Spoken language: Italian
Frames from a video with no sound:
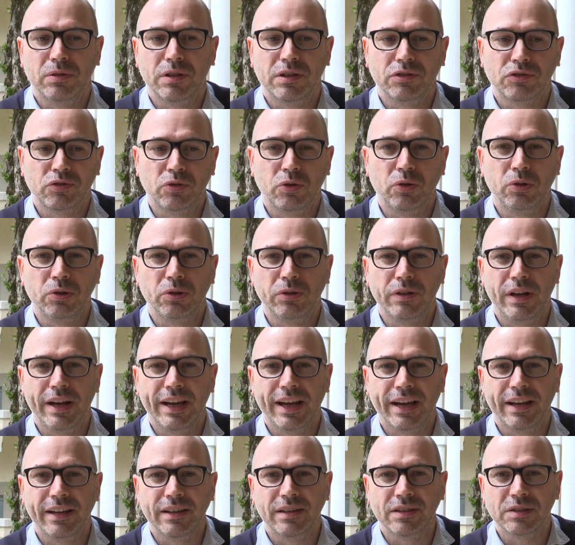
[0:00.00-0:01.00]
d'ascolto
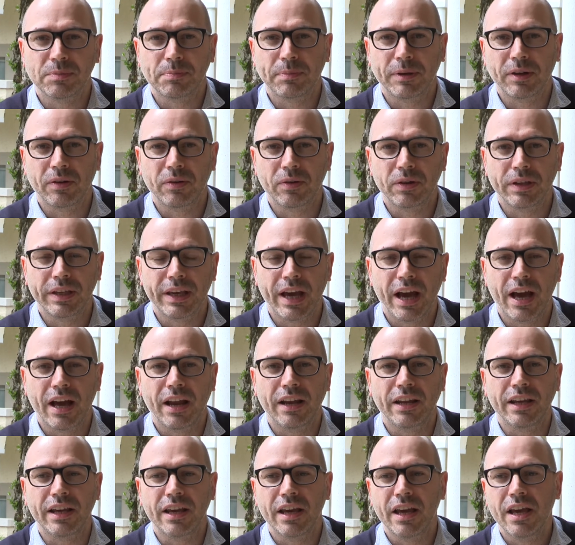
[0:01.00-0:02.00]
delle caritas
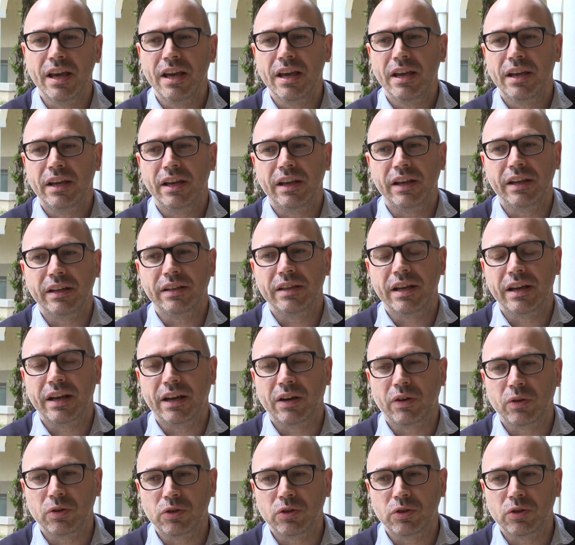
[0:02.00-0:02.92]
parrocchiali, eh, dalla